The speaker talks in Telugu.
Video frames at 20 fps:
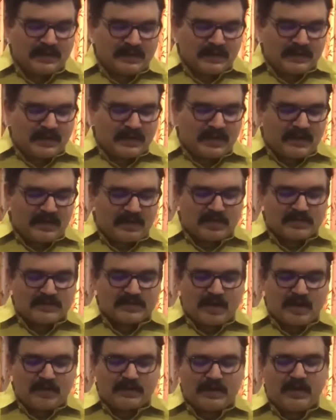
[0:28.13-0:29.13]
ఇది ఈ
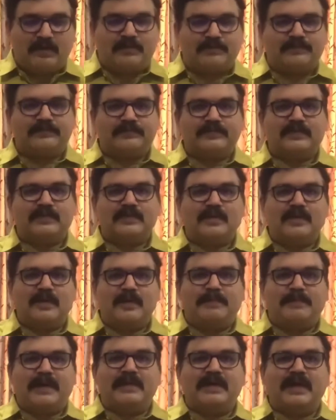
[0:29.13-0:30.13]
రోజున ఉదయం
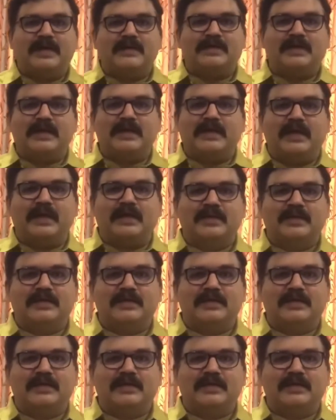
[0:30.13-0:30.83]
పది గంటలకి